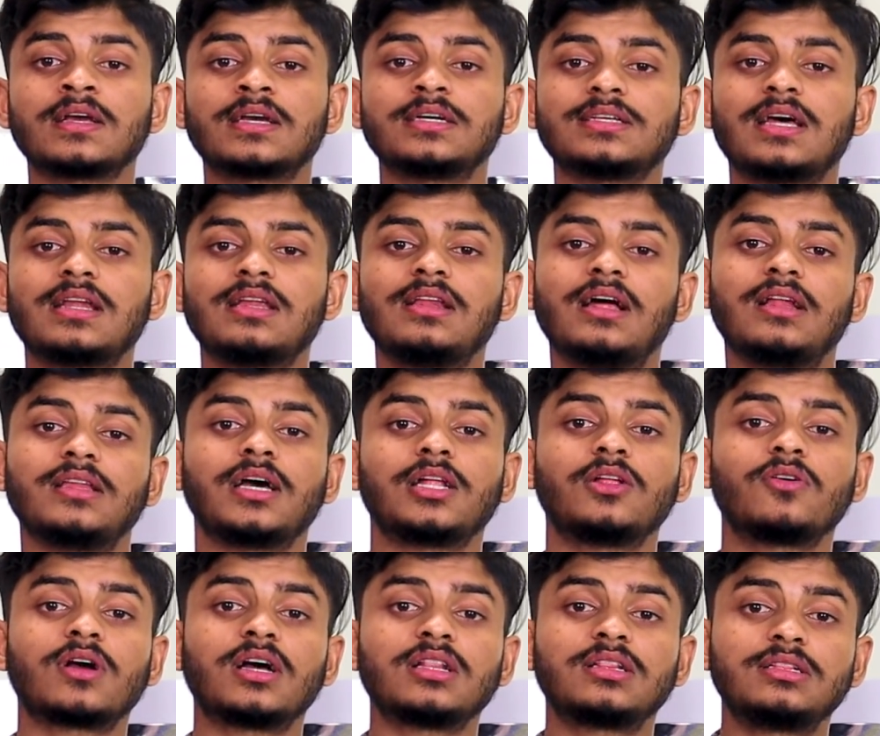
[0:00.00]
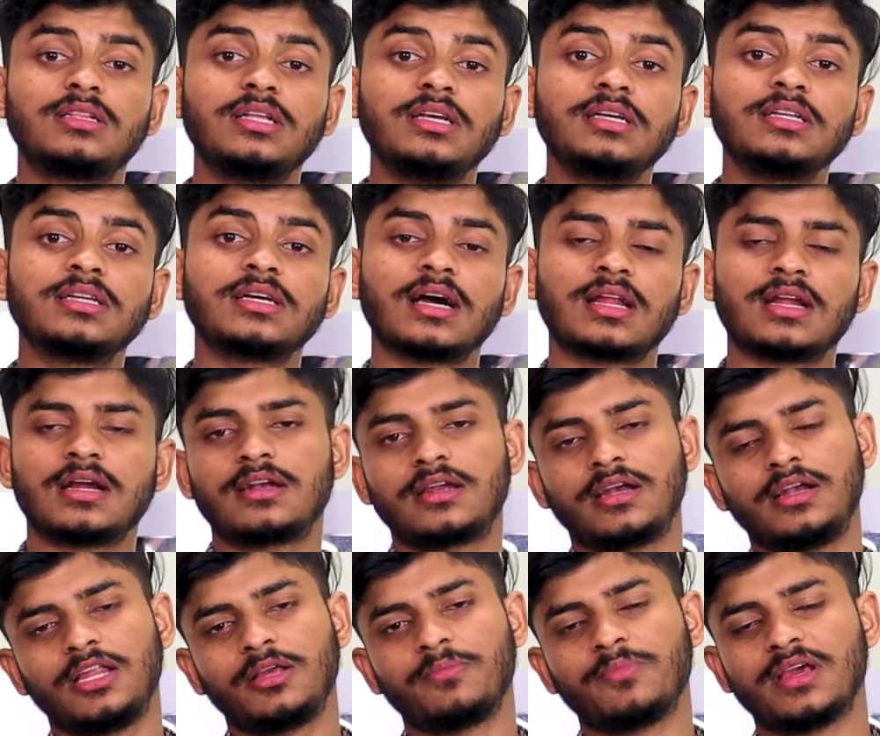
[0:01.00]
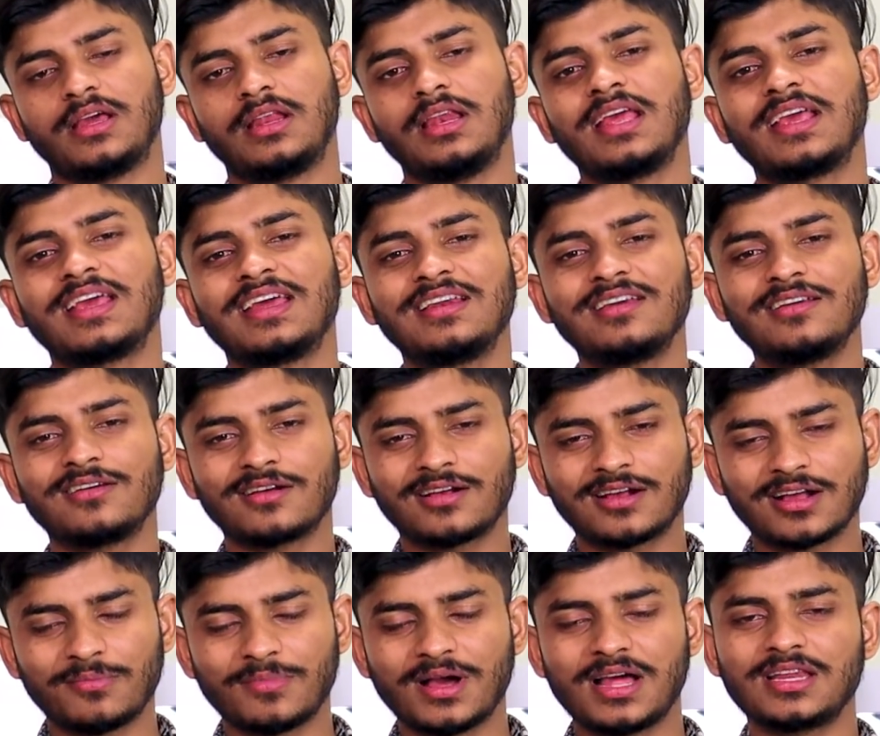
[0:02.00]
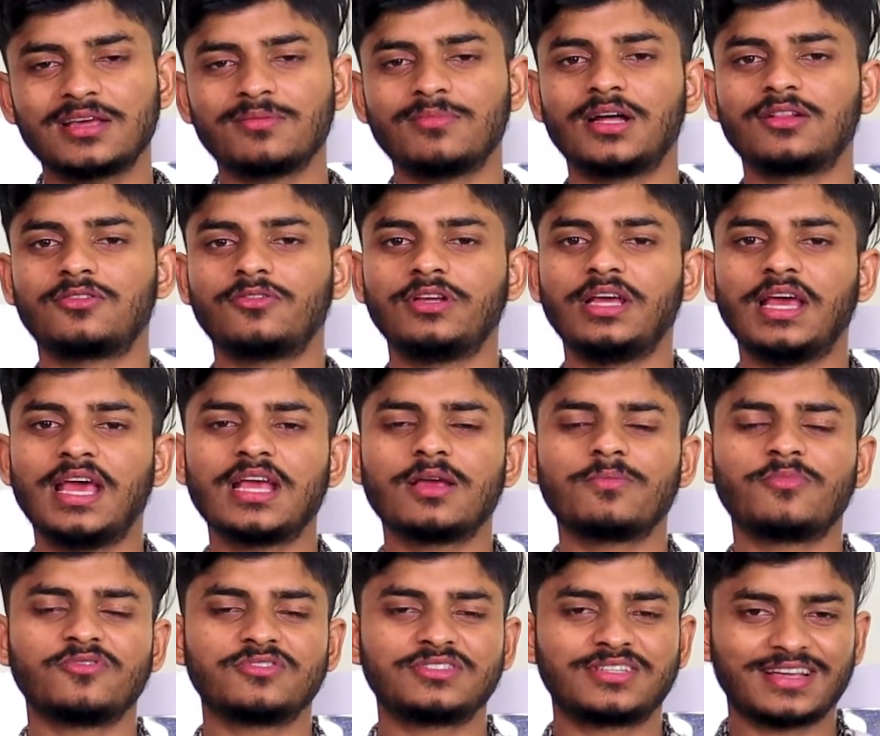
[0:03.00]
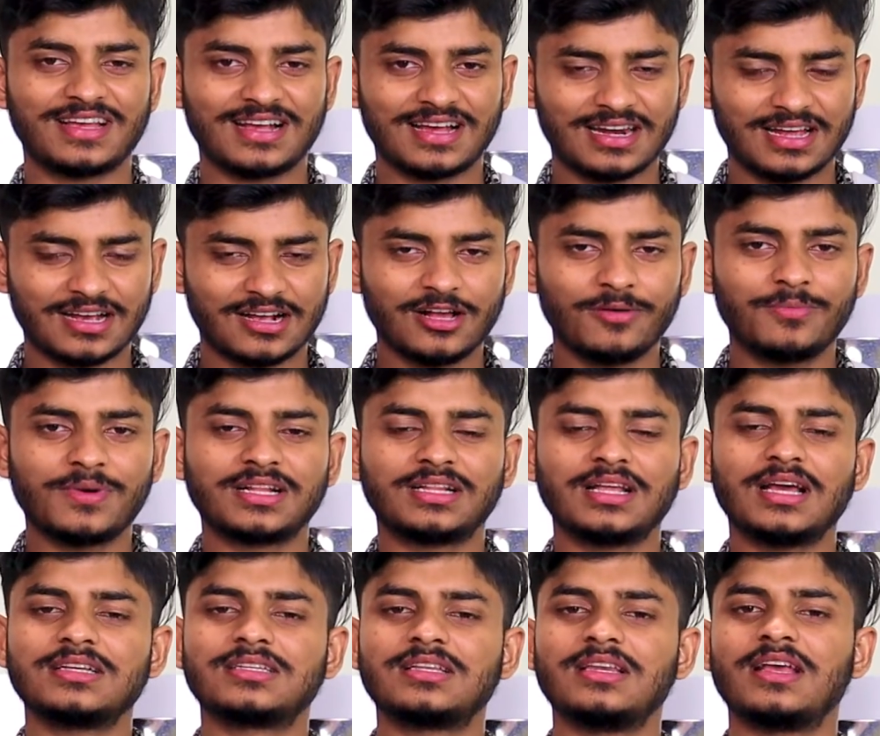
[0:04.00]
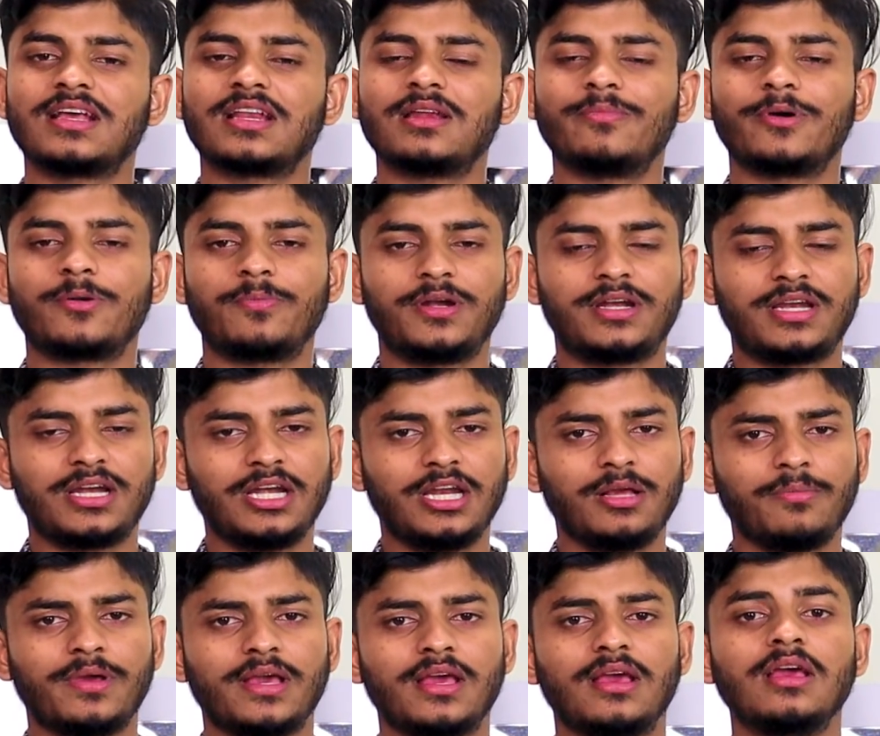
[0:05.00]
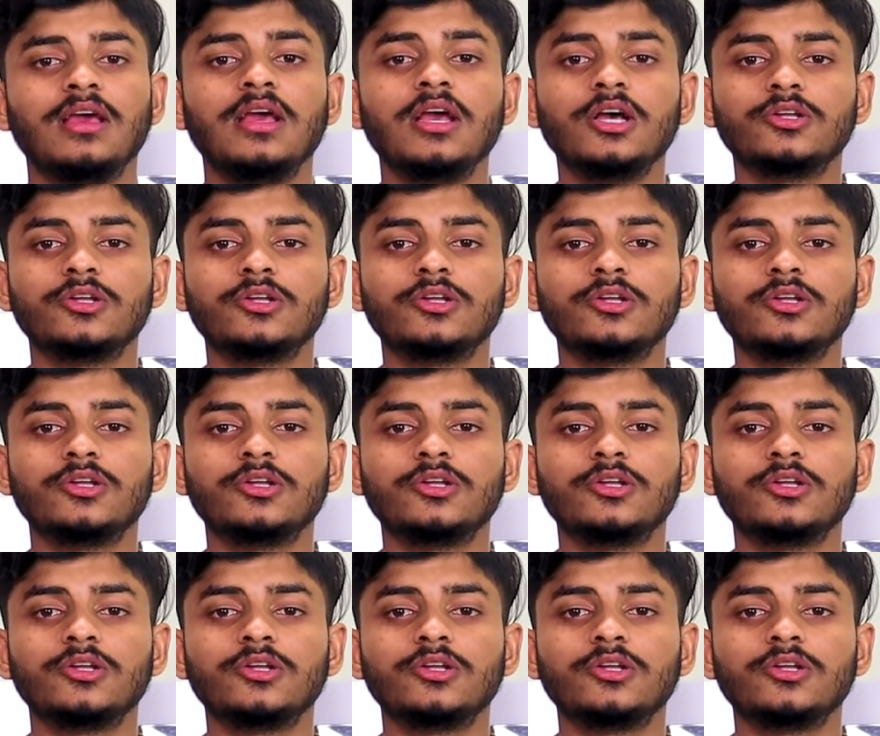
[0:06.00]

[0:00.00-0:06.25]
खेसारी लाल यादव का तीन गाना ट्रेंडिंग में है लेकिन कमाल की बात तो यह है कि पवन सिंह का गाना कम आता है इसलिए एक नंबर पर ट्रेंडिंग में है